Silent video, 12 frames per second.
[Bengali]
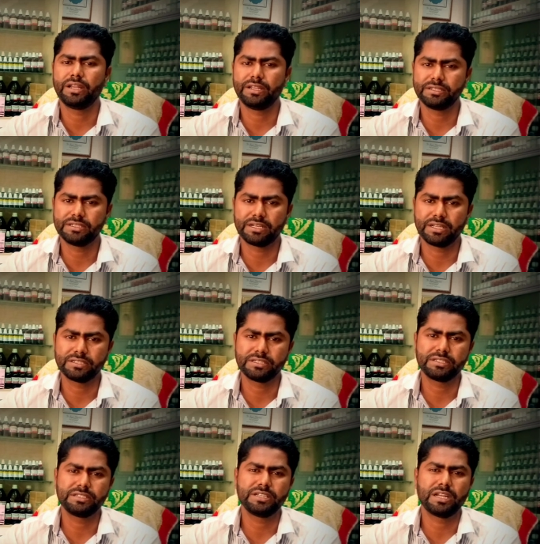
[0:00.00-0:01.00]
রেজাল্ট আসে
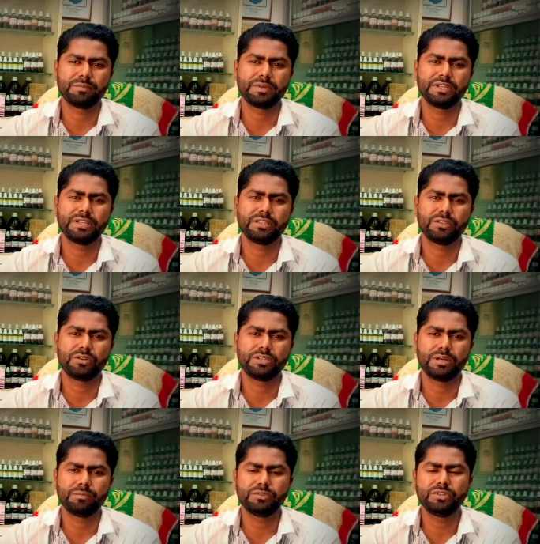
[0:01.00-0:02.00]
এটি জার্মানির ক্ষেত্রে
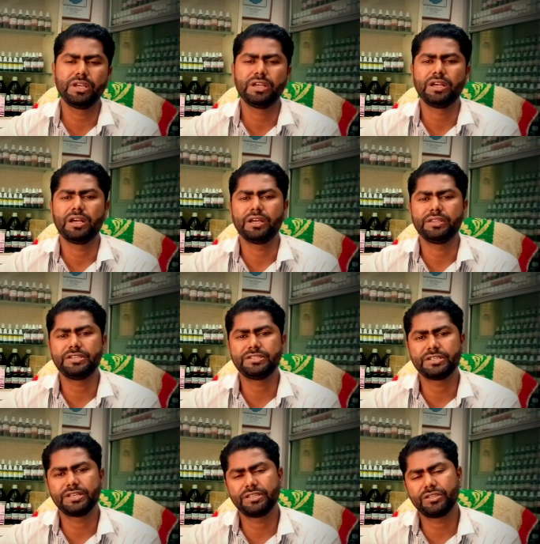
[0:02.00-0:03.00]
যেমন
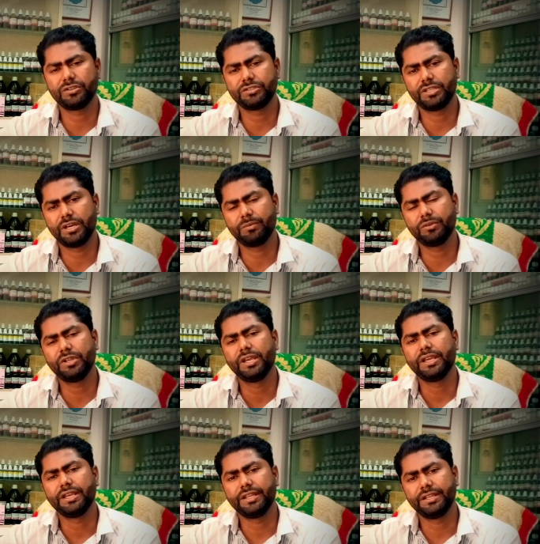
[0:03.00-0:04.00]
দেশের ক্ষেত্রে তেমন
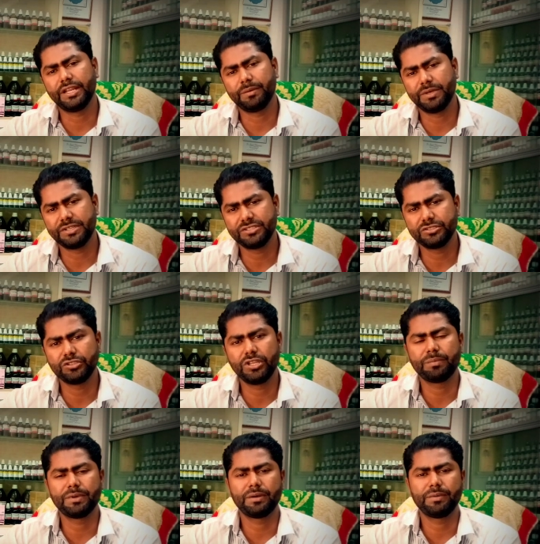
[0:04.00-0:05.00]
ইন্ডিয়ান মেডিসিন যদি
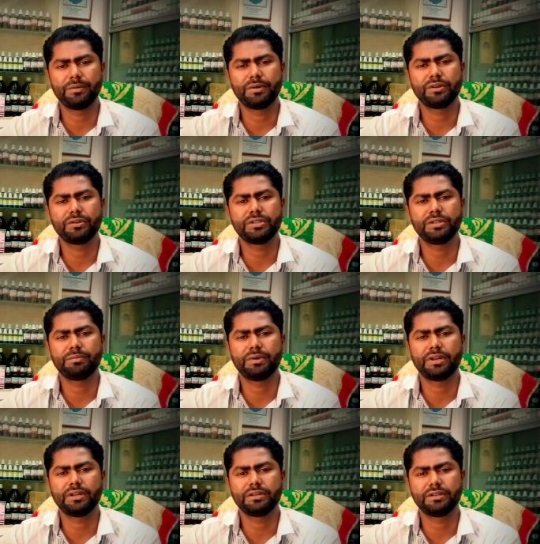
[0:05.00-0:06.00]
আপনারা ব্যবহার করতে
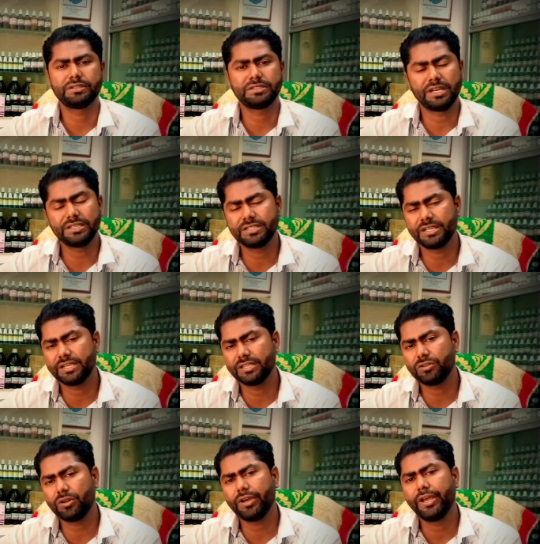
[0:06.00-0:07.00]
পার চান
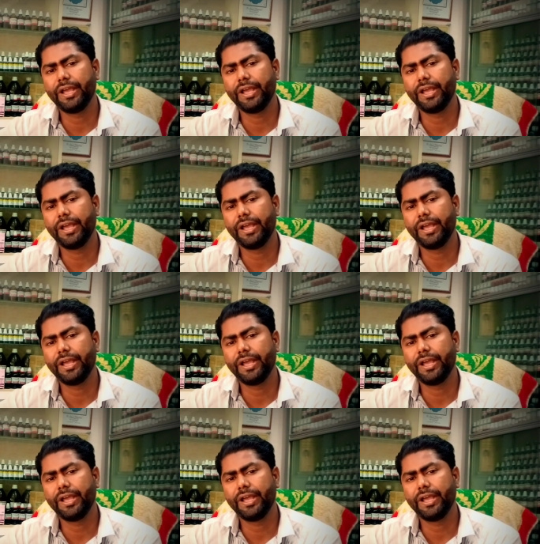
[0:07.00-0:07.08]
সেক্ষেত্রে